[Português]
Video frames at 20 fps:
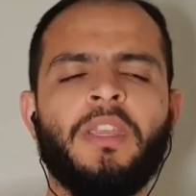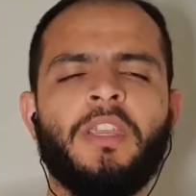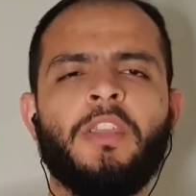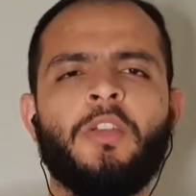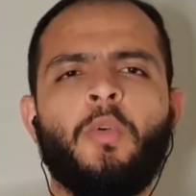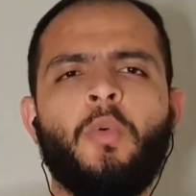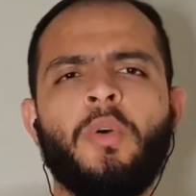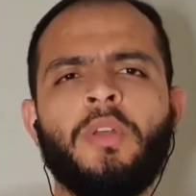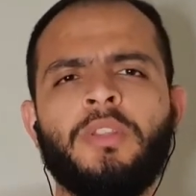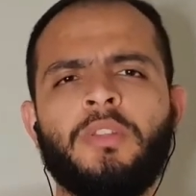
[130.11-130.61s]

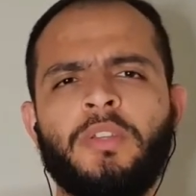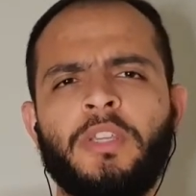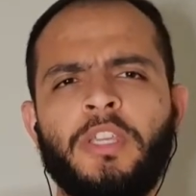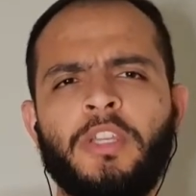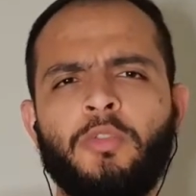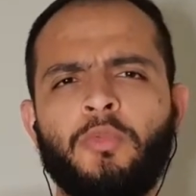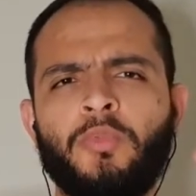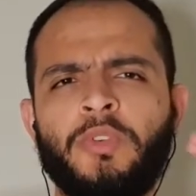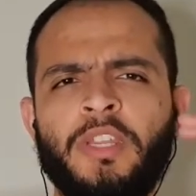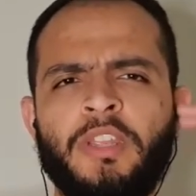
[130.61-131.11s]
Enquanto que
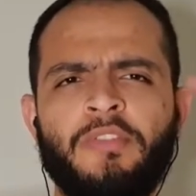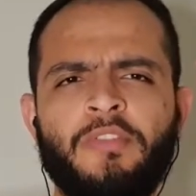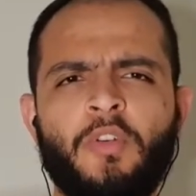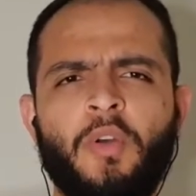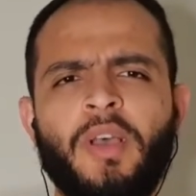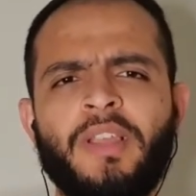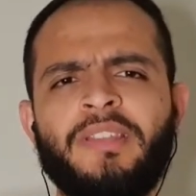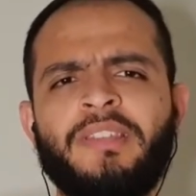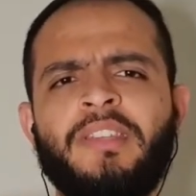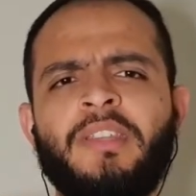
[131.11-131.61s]
num
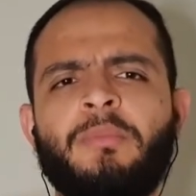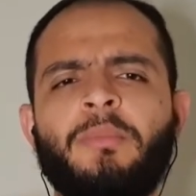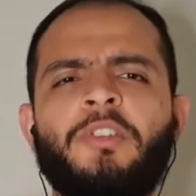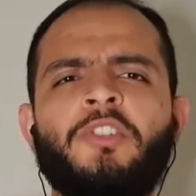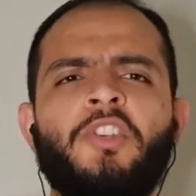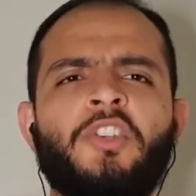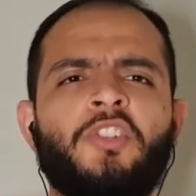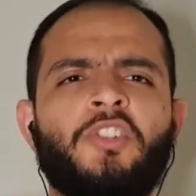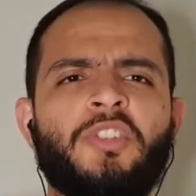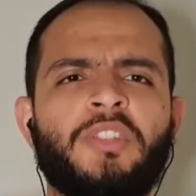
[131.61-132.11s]
nível acima a
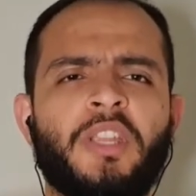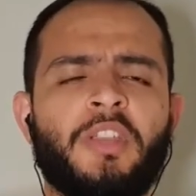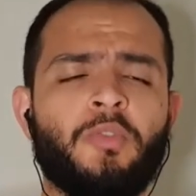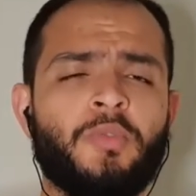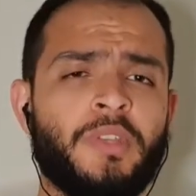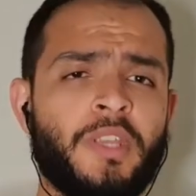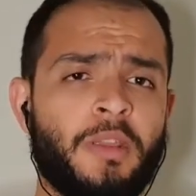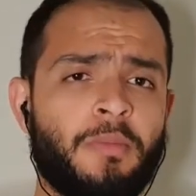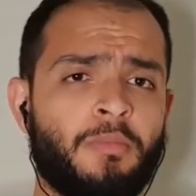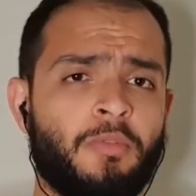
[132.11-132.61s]
gente tem o
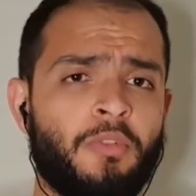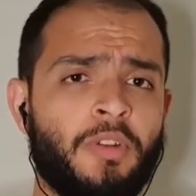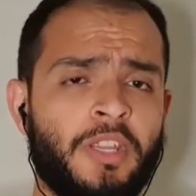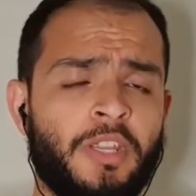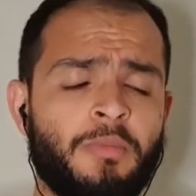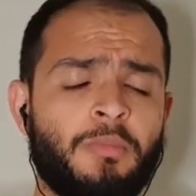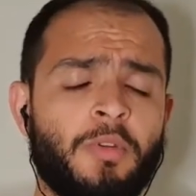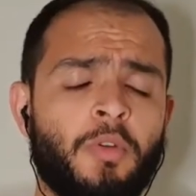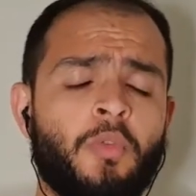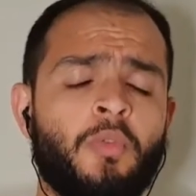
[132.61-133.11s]
cérebro
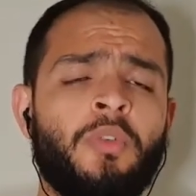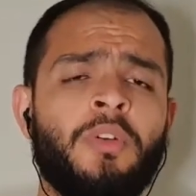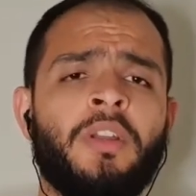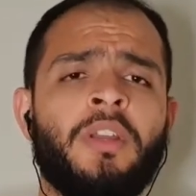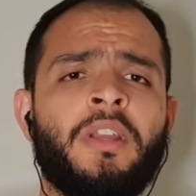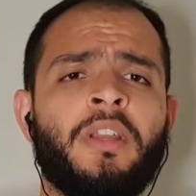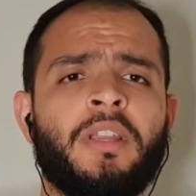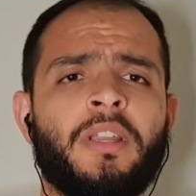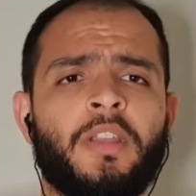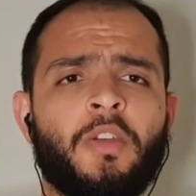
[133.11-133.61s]
límbico,
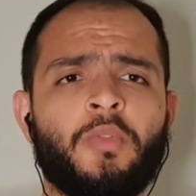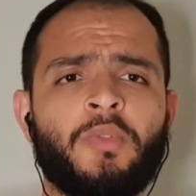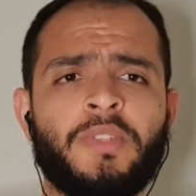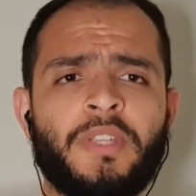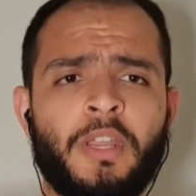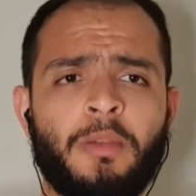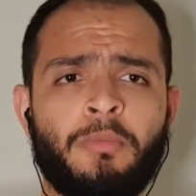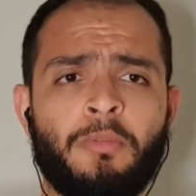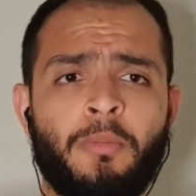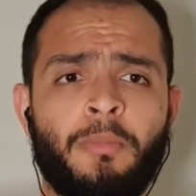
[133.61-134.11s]
que é um
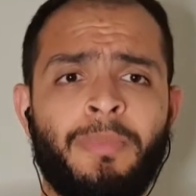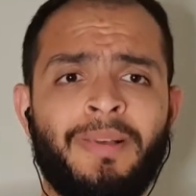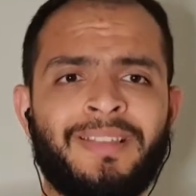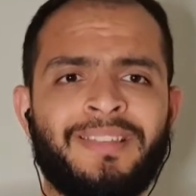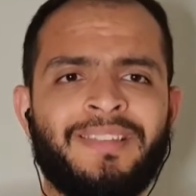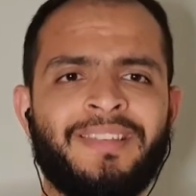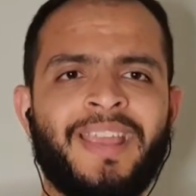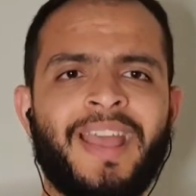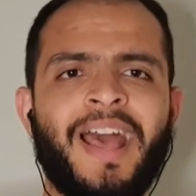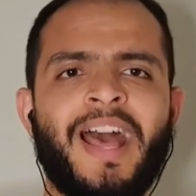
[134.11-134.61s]
cérebro
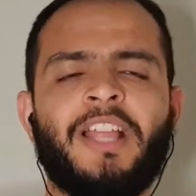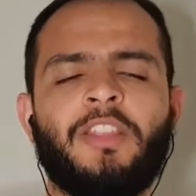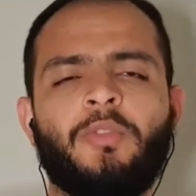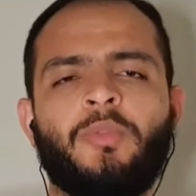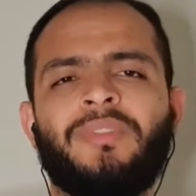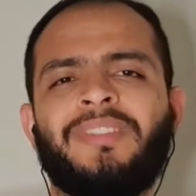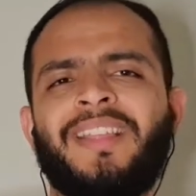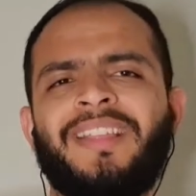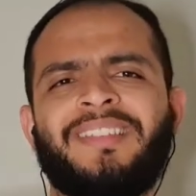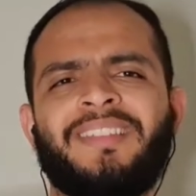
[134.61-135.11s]

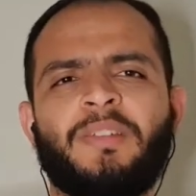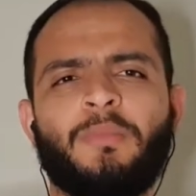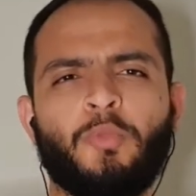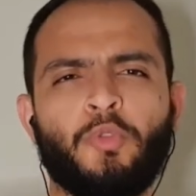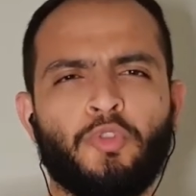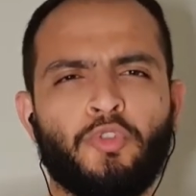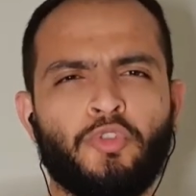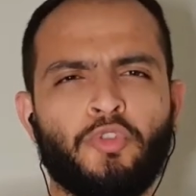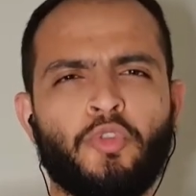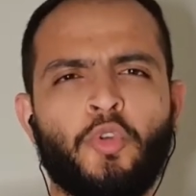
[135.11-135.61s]
baseado nas
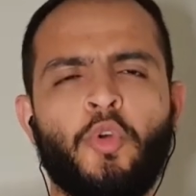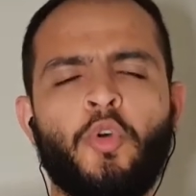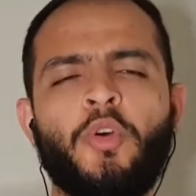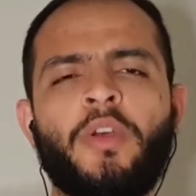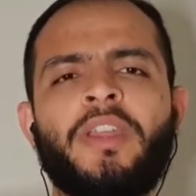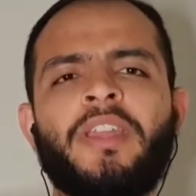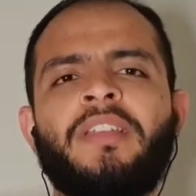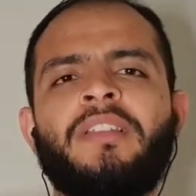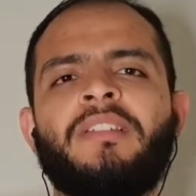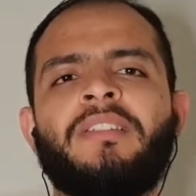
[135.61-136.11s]

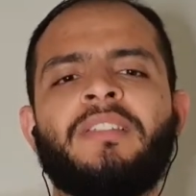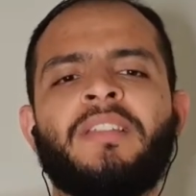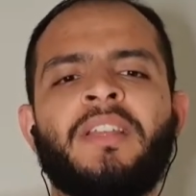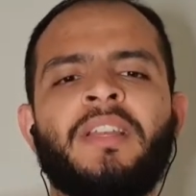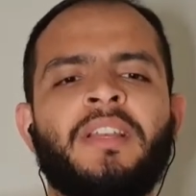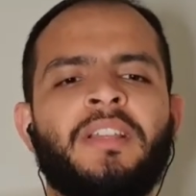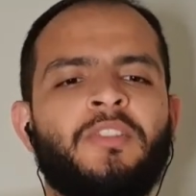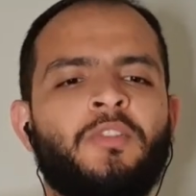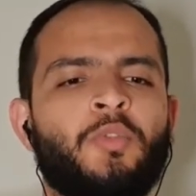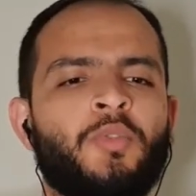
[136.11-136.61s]
emoções,
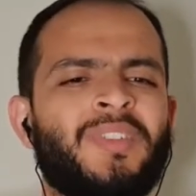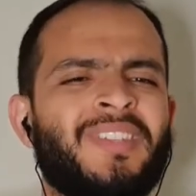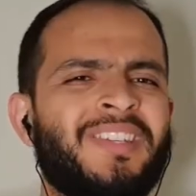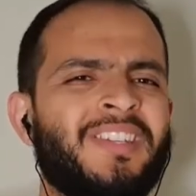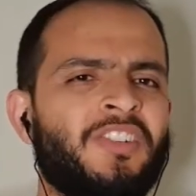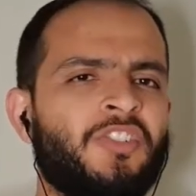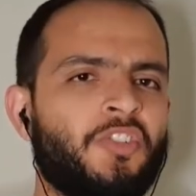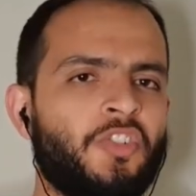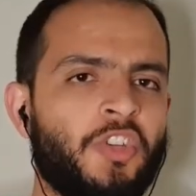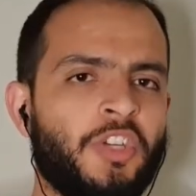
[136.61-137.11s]
no
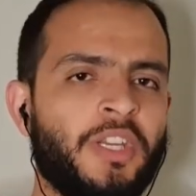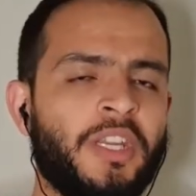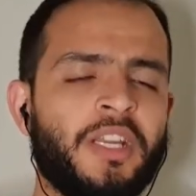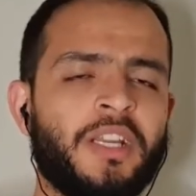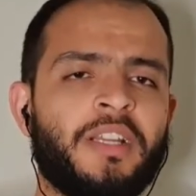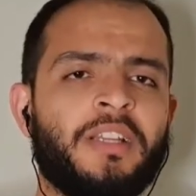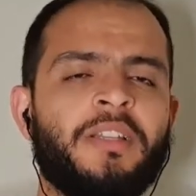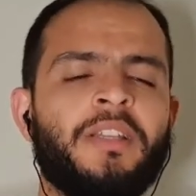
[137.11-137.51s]
sentir,